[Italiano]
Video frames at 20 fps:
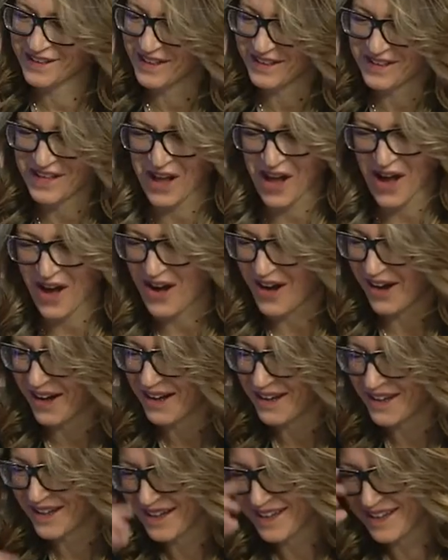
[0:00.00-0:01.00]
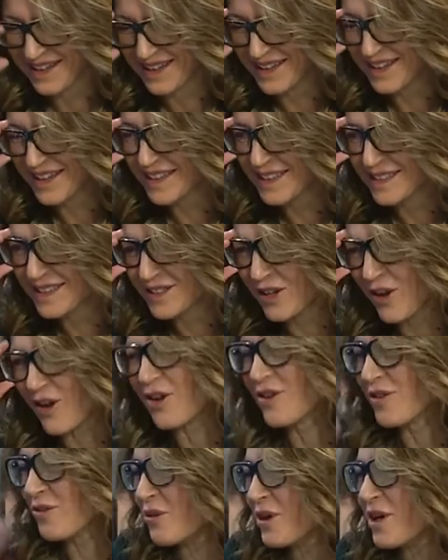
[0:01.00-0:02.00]
cucina che non
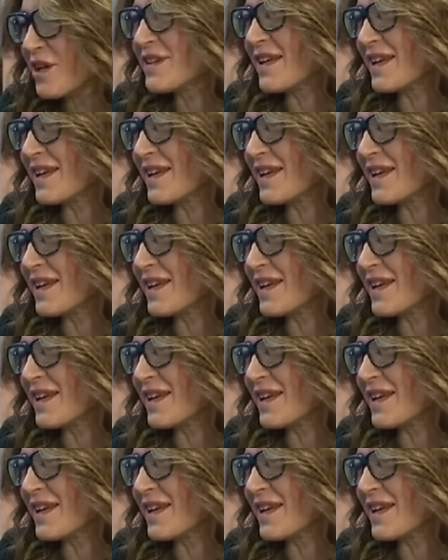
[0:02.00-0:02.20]
serve no, a niente. è